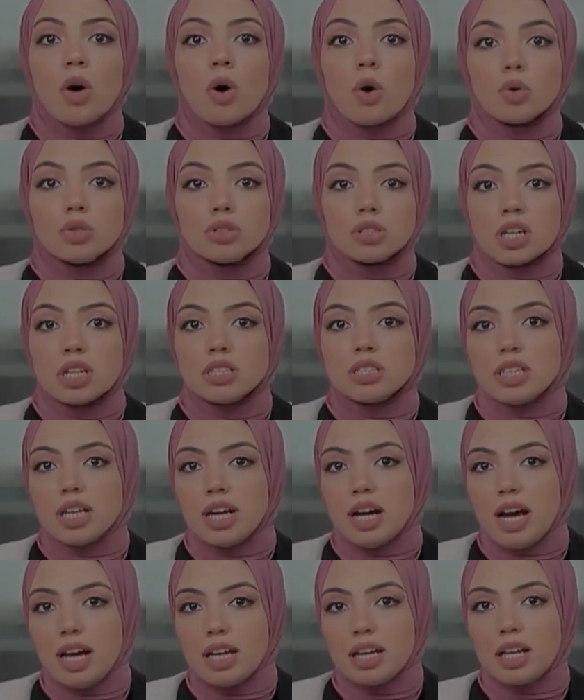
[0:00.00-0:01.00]
قدرتها
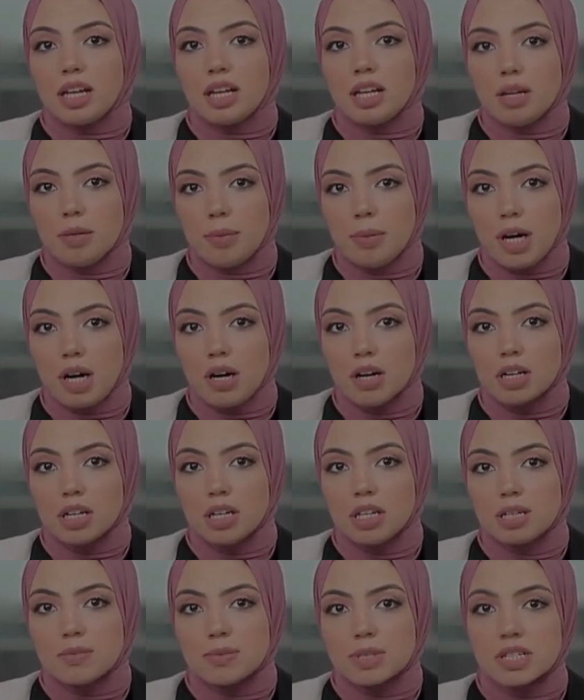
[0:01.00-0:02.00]
على الإبحار
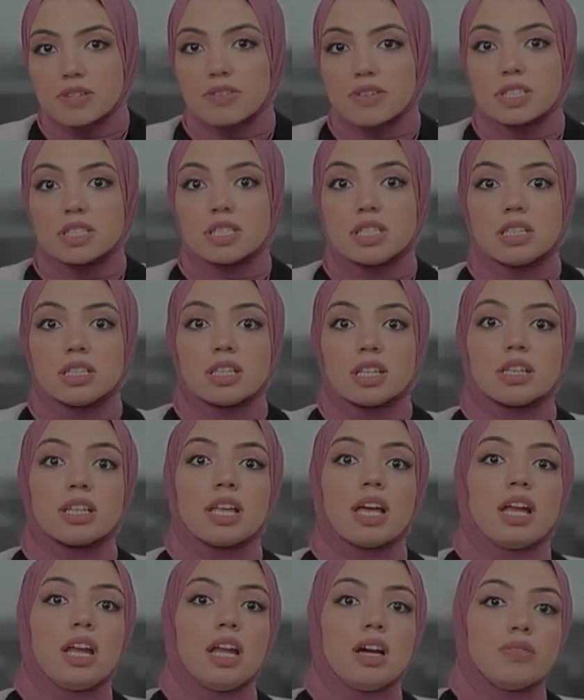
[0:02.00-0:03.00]
لمسافة
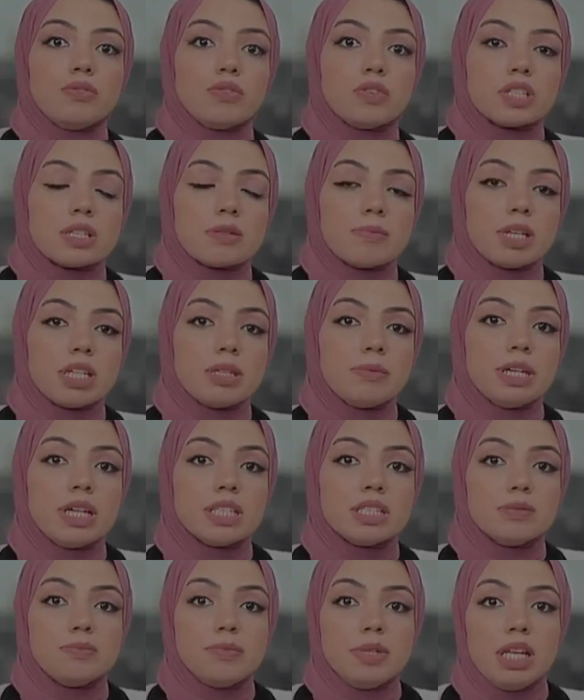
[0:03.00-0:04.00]
6800
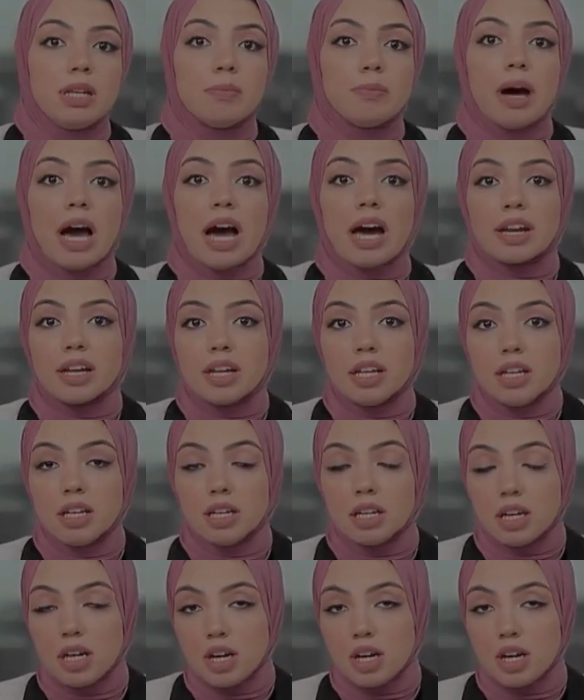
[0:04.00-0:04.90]
ميل بحري